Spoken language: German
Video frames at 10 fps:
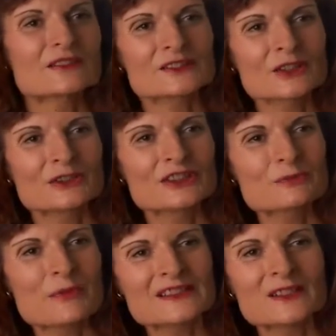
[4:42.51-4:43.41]
was könnte
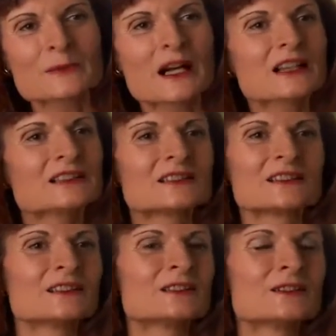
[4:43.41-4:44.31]
ich besser
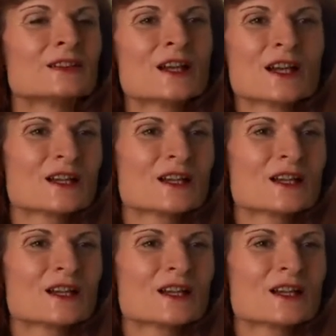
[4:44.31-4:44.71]
machen äh,